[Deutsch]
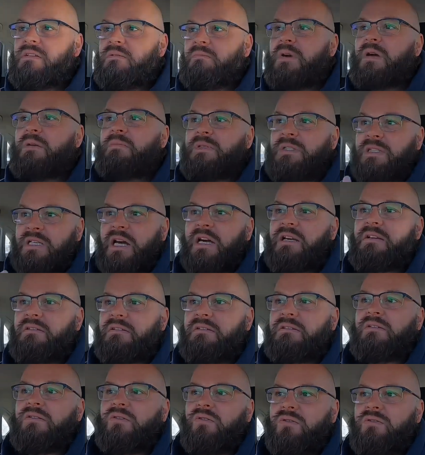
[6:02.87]
normal mit
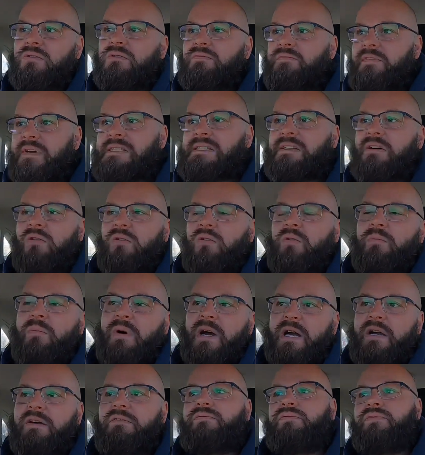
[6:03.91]
Kanne und Wasser oben
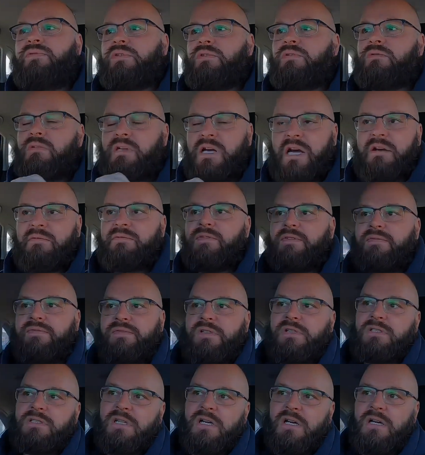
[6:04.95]
reinfüllen und
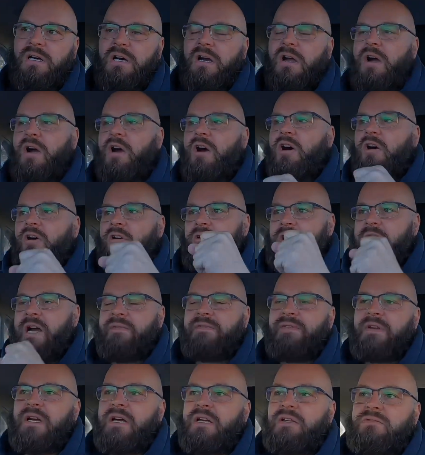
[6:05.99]
Kaffeefilter und
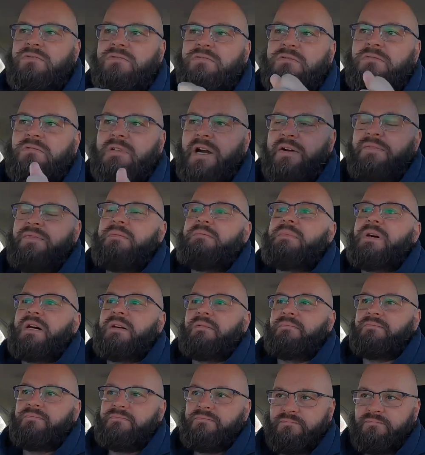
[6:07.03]
Kaffee reintun und Kaffee machen.